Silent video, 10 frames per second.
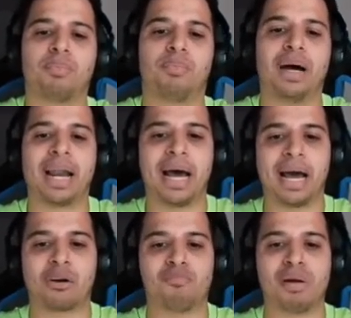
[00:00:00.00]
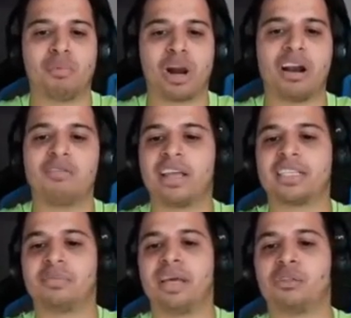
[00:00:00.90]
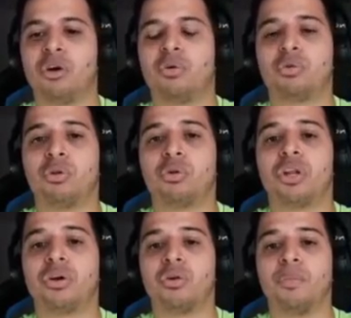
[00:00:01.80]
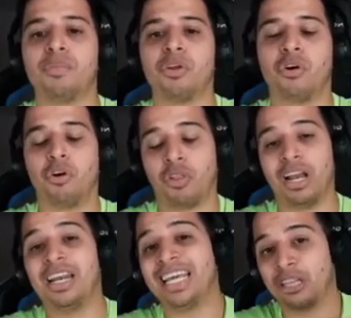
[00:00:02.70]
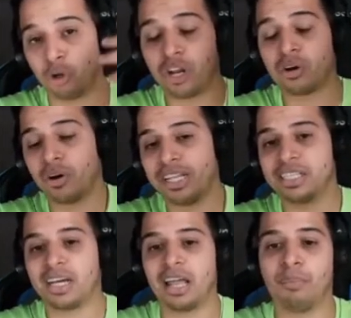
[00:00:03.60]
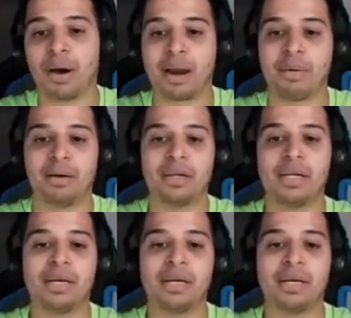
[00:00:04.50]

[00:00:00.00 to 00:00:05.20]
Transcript: para conmemorar el fallecimiento de nuestro histórico o del histórico hincha del Parma,